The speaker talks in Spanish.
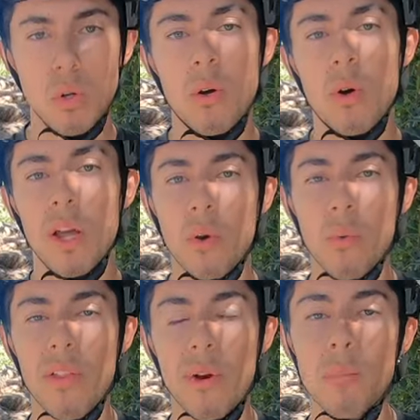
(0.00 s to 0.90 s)
Bueno, el
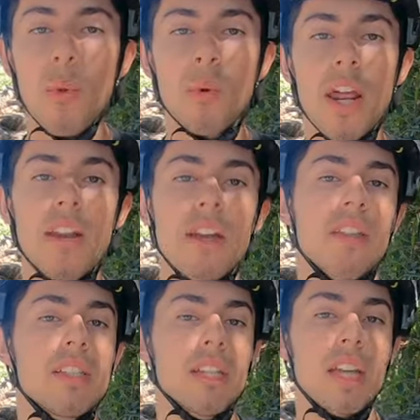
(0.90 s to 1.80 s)
cuadro es modular, es
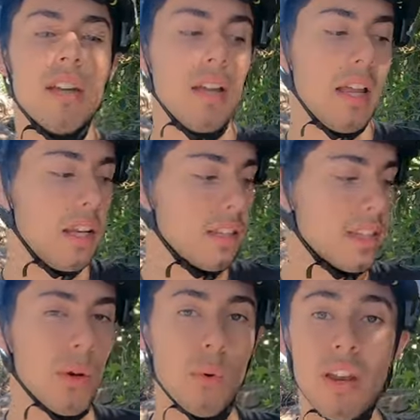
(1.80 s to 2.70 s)
decir que el
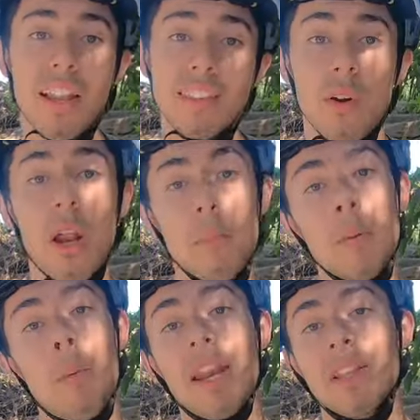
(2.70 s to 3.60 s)
triángulo delantero es el
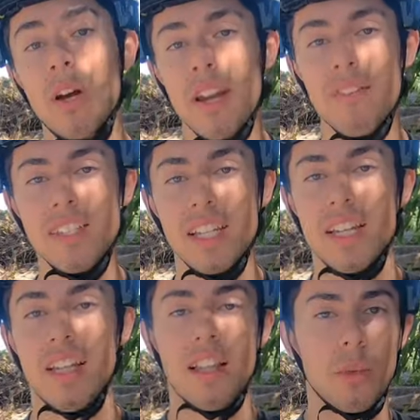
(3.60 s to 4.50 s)
mismo para todas las
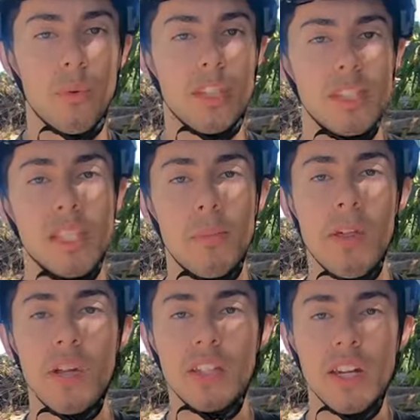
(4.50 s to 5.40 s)
bicicletas, tanto 27,5
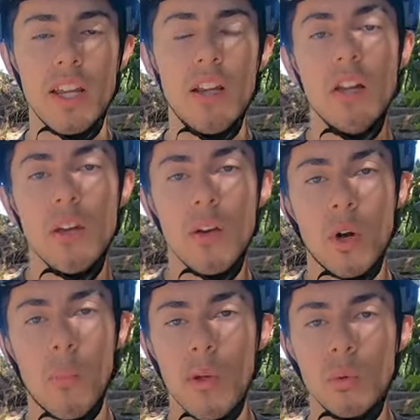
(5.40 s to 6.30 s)
de trail
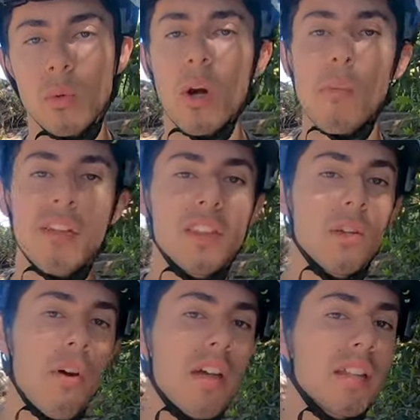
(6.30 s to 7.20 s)
como enduro, como
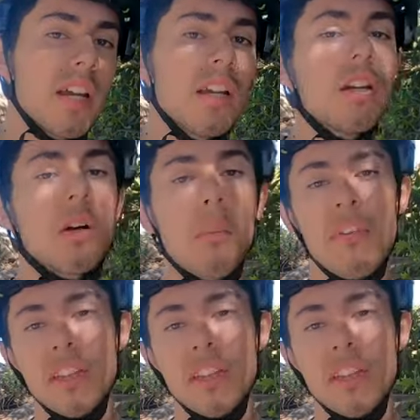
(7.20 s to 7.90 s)
29 de trail, como